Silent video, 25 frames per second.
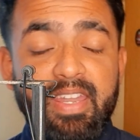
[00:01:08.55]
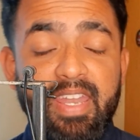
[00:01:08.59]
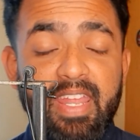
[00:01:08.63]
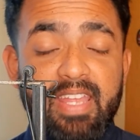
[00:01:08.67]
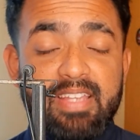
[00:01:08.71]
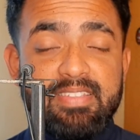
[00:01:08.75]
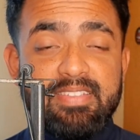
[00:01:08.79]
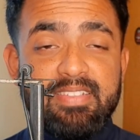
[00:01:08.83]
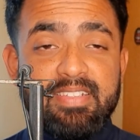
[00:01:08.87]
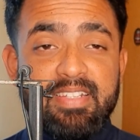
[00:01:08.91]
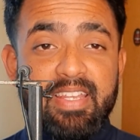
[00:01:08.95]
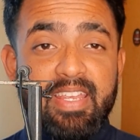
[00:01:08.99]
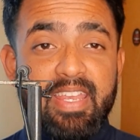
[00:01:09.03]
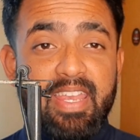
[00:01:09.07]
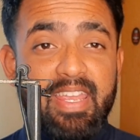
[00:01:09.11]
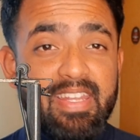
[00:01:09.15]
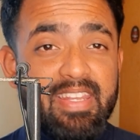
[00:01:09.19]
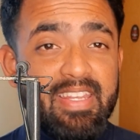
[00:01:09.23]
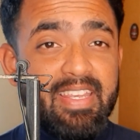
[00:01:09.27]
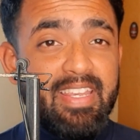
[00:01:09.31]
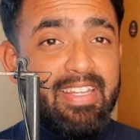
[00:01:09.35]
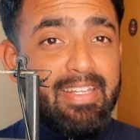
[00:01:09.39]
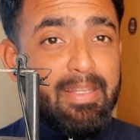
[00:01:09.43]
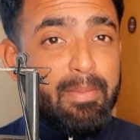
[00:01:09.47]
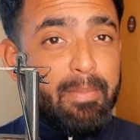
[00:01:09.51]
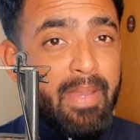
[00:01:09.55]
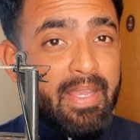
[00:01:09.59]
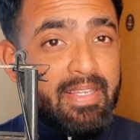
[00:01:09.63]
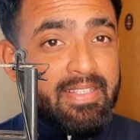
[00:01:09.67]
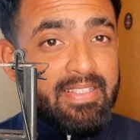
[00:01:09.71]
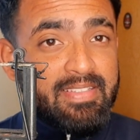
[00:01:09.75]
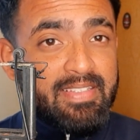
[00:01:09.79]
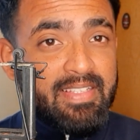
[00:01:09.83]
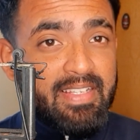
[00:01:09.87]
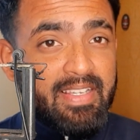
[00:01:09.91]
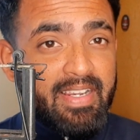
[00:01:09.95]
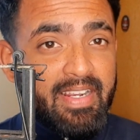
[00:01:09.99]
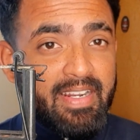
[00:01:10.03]
நெக்ஸ்ட் எதுக்கு இந்த
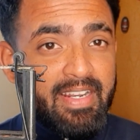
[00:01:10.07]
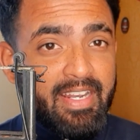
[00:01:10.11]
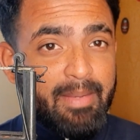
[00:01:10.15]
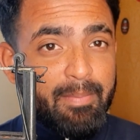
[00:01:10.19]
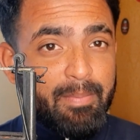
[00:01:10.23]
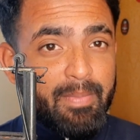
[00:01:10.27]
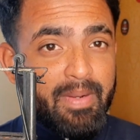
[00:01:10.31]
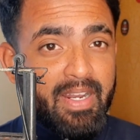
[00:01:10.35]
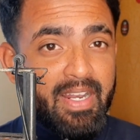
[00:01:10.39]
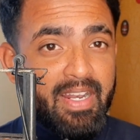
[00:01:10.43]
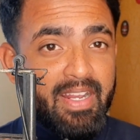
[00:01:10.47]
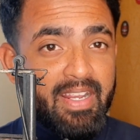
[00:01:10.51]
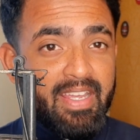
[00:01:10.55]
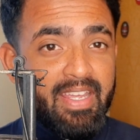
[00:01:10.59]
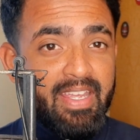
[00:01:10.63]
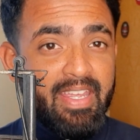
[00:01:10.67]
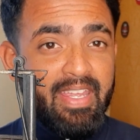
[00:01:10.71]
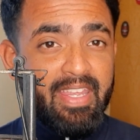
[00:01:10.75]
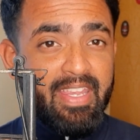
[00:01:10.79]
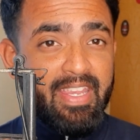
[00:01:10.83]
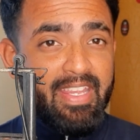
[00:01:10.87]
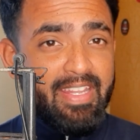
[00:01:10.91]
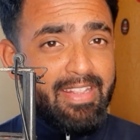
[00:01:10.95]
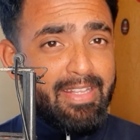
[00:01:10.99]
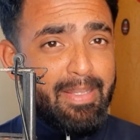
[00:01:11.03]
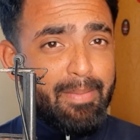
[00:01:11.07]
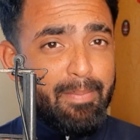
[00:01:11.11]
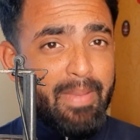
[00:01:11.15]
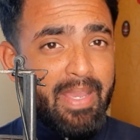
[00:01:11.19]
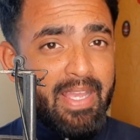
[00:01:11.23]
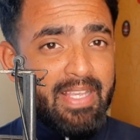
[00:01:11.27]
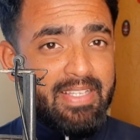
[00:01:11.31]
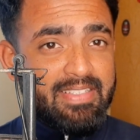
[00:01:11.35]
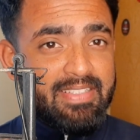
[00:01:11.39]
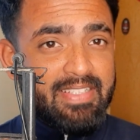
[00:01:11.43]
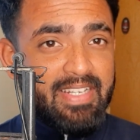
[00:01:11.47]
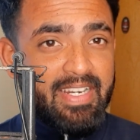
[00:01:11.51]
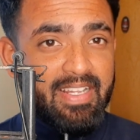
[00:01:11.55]
மேட்சஸ்லாம் கண்டக்ட் பண்ணுறாங்க இந்த
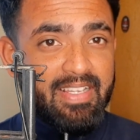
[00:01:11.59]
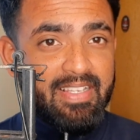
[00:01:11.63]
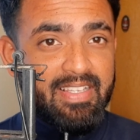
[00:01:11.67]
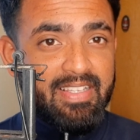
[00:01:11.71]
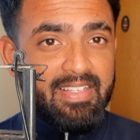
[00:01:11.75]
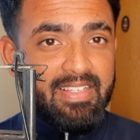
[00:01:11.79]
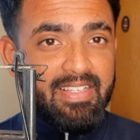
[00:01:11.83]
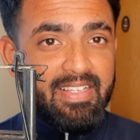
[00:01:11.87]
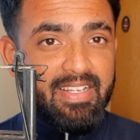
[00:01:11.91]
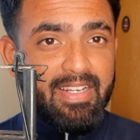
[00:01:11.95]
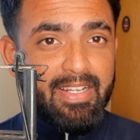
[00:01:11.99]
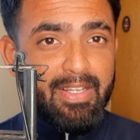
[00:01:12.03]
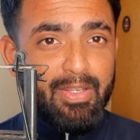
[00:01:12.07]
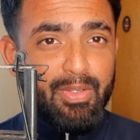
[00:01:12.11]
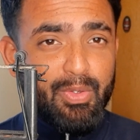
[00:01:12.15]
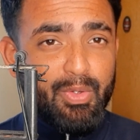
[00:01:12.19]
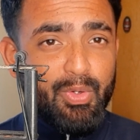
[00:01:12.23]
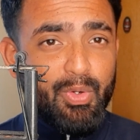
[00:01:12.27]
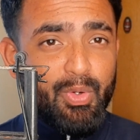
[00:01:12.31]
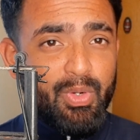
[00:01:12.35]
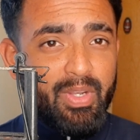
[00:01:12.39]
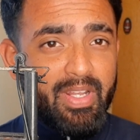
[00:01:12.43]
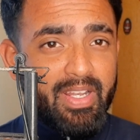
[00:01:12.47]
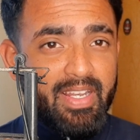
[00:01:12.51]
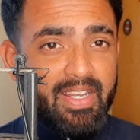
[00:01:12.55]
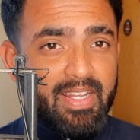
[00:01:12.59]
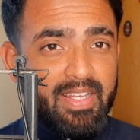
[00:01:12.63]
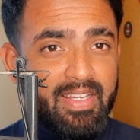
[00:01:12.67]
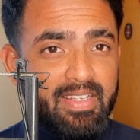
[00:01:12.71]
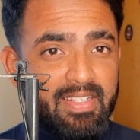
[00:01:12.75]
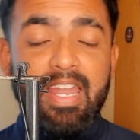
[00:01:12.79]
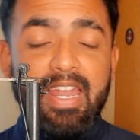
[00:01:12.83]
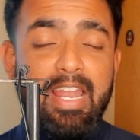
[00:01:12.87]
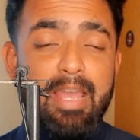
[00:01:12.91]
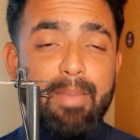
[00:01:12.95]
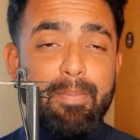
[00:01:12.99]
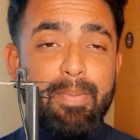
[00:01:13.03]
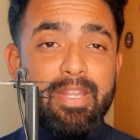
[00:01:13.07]
மேட்ச் நடக்கிறதுக்கான கோல் என்ன
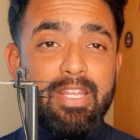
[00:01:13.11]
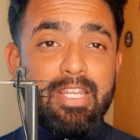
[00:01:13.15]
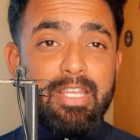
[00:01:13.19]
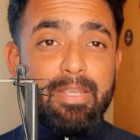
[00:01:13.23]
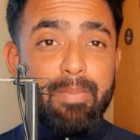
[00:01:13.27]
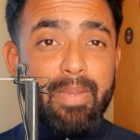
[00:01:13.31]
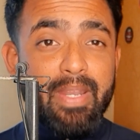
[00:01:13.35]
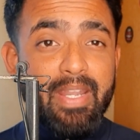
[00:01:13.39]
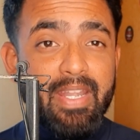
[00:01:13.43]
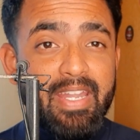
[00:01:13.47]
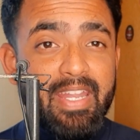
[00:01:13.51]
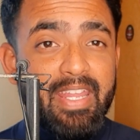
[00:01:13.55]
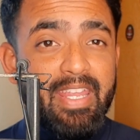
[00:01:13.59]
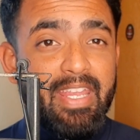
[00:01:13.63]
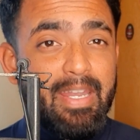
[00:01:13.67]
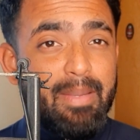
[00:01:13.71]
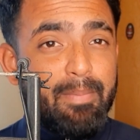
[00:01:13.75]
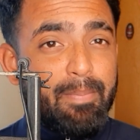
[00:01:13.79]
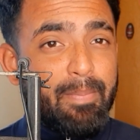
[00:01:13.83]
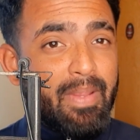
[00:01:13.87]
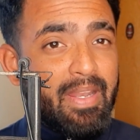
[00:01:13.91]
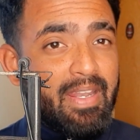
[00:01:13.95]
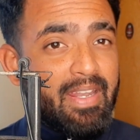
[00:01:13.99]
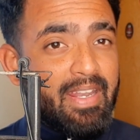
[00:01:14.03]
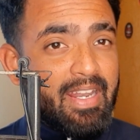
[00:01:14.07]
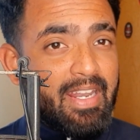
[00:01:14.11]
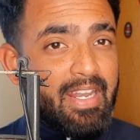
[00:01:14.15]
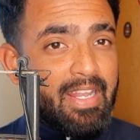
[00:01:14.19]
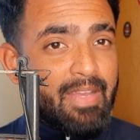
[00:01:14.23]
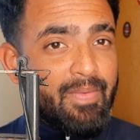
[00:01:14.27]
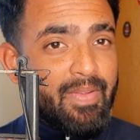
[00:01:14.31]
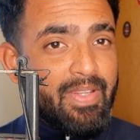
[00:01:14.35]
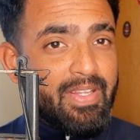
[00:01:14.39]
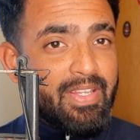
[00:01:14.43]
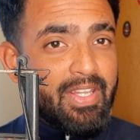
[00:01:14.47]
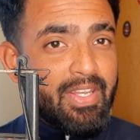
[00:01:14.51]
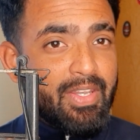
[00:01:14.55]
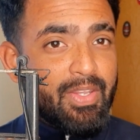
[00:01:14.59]
எல்லா பேத்துக்குமே டிஎன்பிஎல்
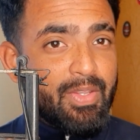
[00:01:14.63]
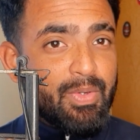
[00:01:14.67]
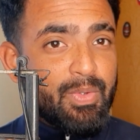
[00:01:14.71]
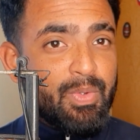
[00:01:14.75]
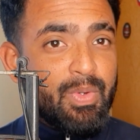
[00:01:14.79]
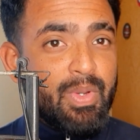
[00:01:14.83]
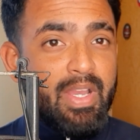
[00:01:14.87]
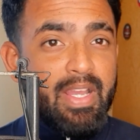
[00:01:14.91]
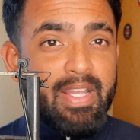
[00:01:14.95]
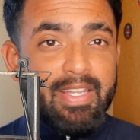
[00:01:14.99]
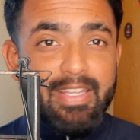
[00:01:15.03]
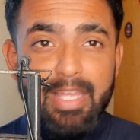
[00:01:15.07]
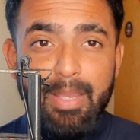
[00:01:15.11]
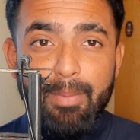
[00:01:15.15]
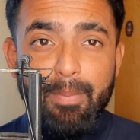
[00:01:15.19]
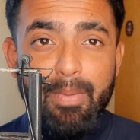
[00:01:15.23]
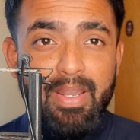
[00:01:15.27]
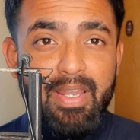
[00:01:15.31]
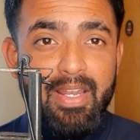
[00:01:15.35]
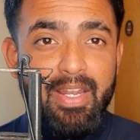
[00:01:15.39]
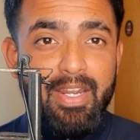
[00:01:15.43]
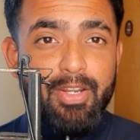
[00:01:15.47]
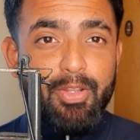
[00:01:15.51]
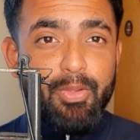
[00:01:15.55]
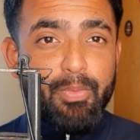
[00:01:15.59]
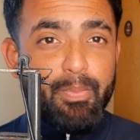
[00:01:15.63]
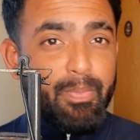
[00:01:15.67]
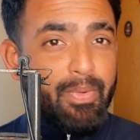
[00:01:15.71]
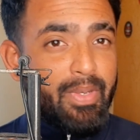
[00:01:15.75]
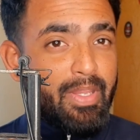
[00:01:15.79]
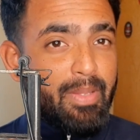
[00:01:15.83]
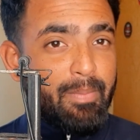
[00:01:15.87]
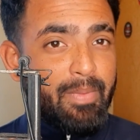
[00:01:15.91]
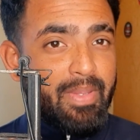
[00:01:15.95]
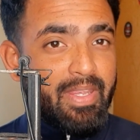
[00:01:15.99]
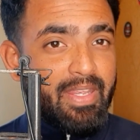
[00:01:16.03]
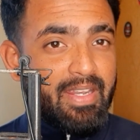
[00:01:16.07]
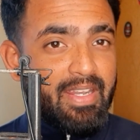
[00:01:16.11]
நல்லாவே தெரியும் தமிழ்நாடு
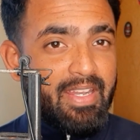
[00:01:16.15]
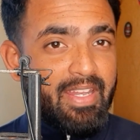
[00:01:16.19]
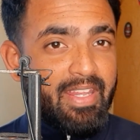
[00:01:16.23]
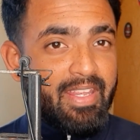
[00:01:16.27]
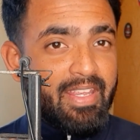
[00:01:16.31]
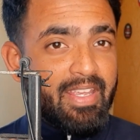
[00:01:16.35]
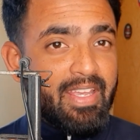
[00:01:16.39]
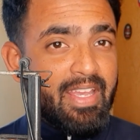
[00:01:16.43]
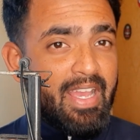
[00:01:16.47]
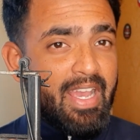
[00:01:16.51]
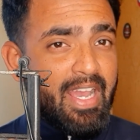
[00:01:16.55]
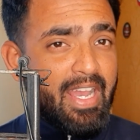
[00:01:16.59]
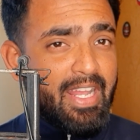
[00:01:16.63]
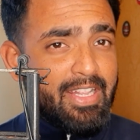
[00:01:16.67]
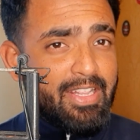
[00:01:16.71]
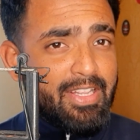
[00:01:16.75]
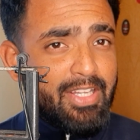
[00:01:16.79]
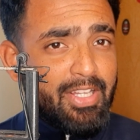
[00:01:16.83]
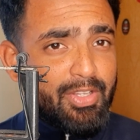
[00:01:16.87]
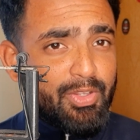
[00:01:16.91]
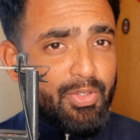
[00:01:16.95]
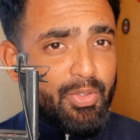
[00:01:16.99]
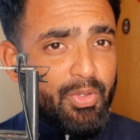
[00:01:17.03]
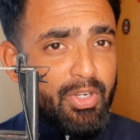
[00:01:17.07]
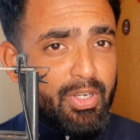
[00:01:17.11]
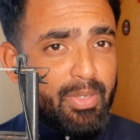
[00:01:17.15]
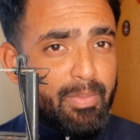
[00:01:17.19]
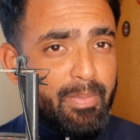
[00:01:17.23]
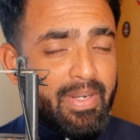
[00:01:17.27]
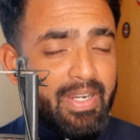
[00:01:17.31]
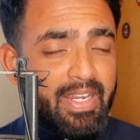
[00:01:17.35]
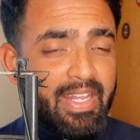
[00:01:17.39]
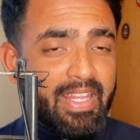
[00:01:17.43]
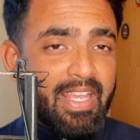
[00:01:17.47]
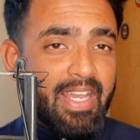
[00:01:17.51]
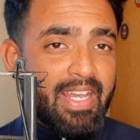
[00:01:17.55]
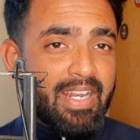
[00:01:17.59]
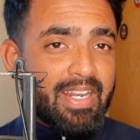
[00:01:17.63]
ப்ரீமியர் லீக் அந்த
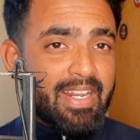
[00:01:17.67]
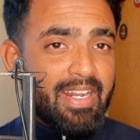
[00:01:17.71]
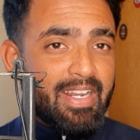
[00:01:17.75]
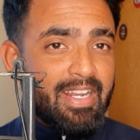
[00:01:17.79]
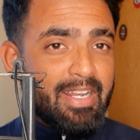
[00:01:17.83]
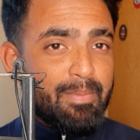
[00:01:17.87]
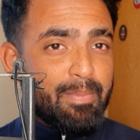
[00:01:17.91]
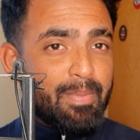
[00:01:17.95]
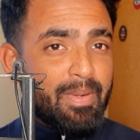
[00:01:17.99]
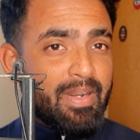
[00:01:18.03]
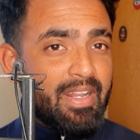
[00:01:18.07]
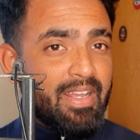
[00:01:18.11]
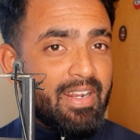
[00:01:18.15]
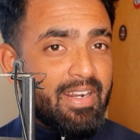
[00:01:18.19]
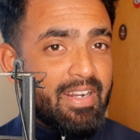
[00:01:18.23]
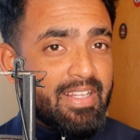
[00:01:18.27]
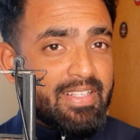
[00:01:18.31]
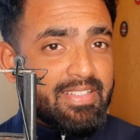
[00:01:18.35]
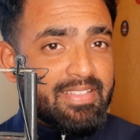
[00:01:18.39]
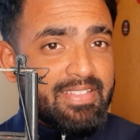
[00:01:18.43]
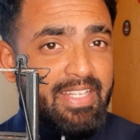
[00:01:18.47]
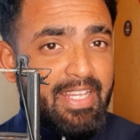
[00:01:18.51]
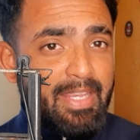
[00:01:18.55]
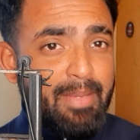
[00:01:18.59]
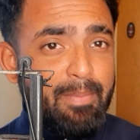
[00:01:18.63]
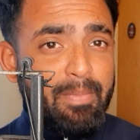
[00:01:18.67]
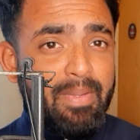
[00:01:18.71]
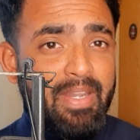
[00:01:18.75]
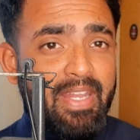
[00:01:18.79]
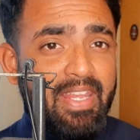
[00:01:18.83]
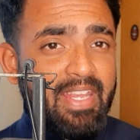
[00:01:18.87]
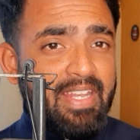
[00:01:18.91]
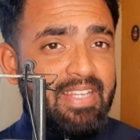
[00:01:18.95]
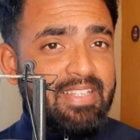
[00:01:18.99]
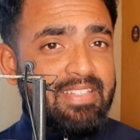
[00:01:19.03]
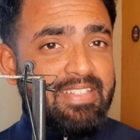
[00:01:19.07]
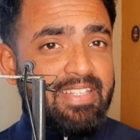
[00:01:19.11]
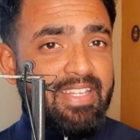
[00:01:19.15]
டோர்னமெண்ட்டை யார் கண்டக்ட் பண்ணுறாங்கன்னா சேம்
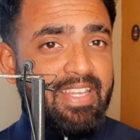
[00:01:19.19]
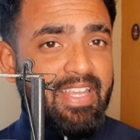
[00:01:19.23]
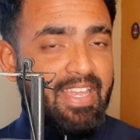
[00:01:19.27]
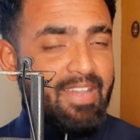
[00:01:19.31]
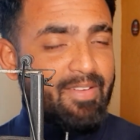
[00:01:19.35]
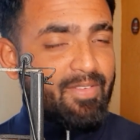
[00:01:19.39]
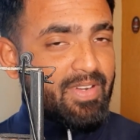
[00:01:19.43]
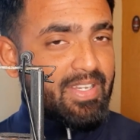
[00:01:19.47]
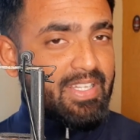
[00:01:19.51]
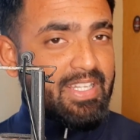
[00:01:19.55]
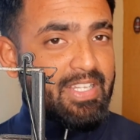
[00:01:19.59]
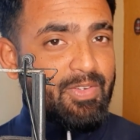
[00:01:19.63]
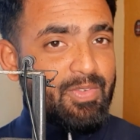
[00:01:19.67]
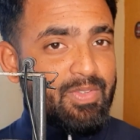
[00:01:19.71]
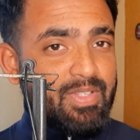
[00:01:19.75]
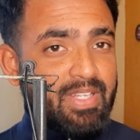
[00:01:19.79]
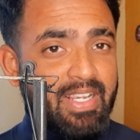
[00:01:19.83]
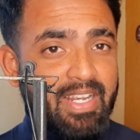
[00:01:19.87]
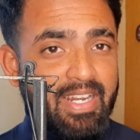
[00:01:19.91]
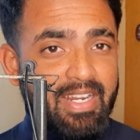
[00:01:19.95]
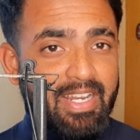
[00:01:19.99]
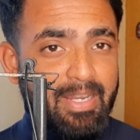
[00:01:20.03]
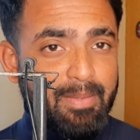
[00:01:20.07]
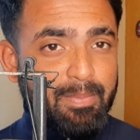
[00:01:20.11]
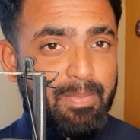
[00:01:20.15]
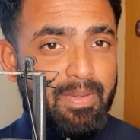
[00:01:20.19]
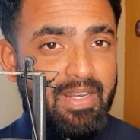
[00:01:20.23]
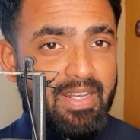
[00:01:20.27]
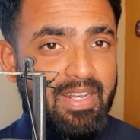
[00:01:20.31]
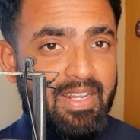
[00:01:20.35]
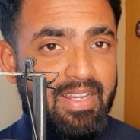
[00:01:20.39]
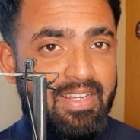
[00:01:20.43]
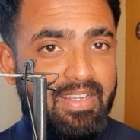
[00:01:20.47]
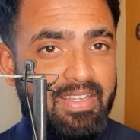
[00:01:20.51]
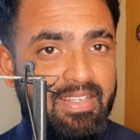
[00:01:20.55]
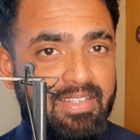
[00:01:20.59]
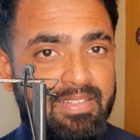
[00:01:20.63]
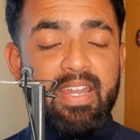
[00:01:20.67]
டிஎன்சிஏ அவங்க தான் வந்து கண்டக்ட்
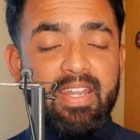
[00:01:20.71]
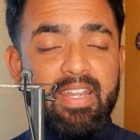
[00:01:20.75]
பண்ணுறாங்க